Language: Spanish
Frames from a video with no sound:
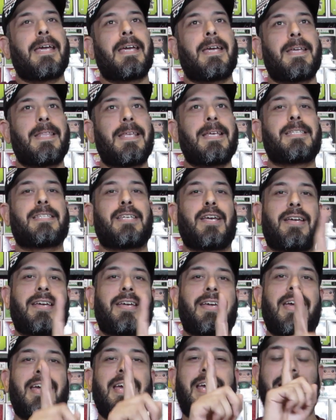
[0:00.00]
y dice
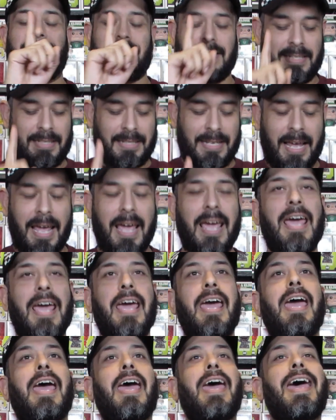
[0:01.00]
que es
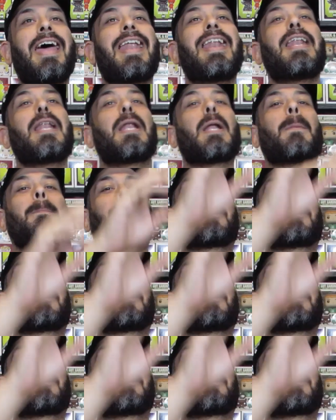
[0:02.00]
el